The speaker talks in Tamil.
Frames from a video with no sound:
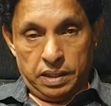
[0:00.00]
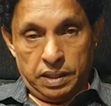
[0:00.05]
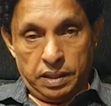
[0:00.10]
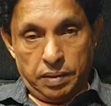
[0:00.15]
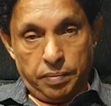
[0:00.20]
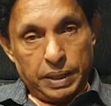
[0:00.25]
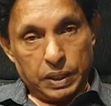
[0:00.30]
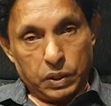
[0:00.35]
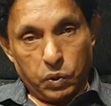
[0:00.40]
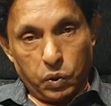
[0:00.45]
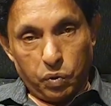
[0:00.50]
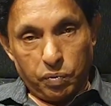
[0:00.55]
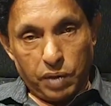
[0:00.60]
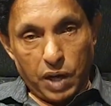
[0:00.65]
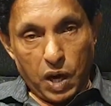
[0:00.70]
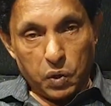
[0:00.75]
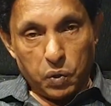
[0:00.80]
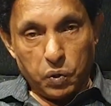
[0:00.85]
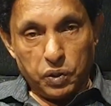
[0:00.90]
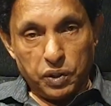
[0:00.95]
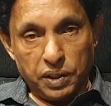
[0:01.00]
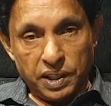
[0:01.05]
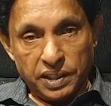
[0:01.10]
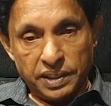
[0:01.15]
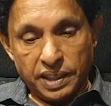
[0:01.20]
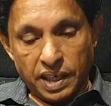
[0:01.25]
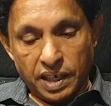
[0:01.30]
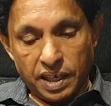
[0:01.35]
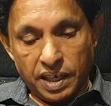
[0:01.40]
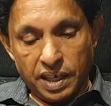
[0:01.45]
நமக்கு ஒரு வாக்குறுதி
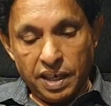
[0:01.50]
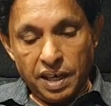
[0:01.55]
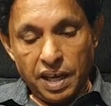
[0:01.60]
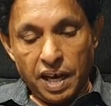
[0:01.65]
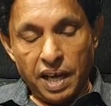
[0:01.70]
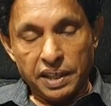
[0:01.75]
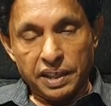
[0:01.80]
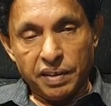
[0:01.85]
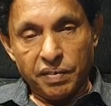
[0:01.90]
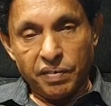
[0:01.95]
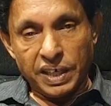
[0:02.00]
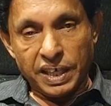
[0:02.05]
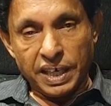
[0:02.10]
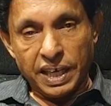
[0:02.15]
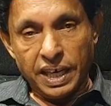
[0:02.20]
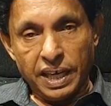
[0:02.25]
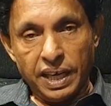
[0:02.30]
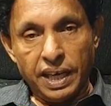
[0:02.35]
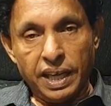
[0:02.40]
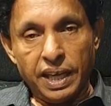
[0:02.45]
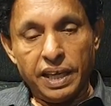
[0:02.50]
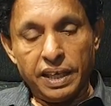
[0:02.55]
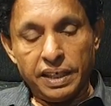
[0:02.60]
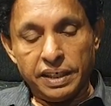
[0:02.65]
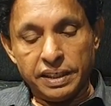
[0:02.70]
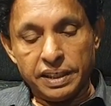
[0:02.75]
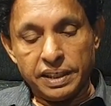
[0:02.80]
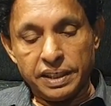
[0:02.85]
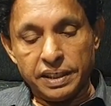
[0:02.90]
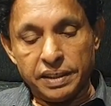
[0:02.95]
தந்தார்கள் அந்த வகையிலே
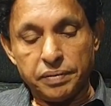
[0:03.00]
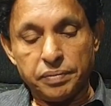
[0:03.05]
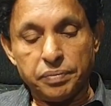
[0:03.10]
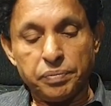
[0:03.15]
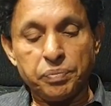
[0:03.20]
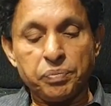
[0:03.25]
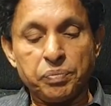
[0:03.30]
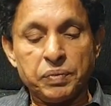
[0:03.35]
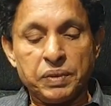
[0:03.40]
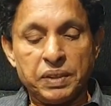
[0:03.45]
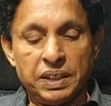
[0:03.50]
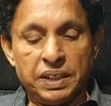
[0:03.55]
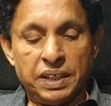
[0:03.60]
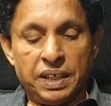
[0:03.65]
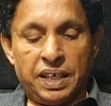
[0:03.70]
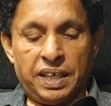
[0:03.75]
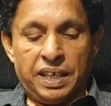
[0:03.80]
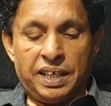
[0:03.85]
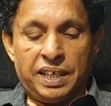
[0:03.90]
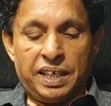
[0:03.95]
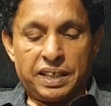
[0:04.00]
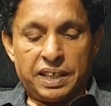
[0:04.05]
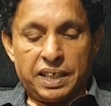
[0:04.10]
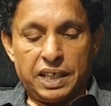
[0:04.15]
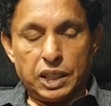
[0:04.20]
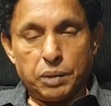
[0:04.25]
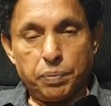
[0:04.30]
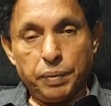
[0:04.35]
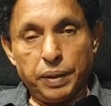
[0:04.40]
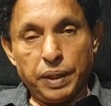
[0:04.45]
இன்று
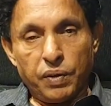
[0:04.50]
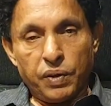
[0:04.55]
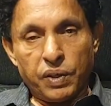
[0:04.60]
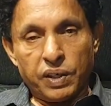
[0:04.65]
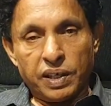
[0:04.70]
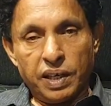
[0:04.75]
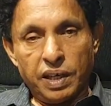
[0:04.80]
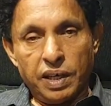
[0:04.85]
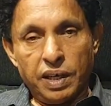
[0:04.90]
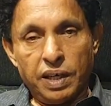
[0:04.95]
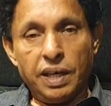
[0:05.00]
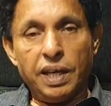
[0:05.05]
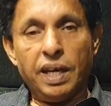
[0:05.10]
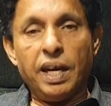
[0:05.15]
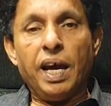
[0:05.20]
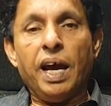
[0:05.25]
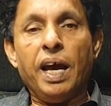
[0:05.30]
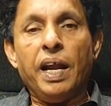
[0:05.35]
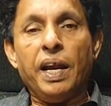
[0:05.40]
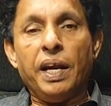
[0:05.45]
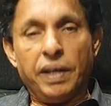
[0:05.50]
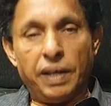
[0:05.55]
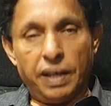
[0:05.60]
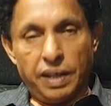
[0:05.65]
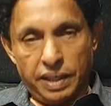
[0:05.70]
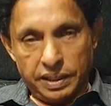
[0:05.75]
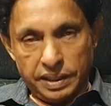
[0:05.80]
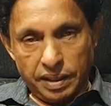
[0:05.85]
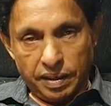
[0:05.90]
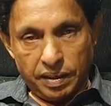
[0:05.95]
கிஸ்மி அவர்கள்
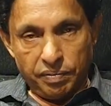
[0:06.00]
அந்த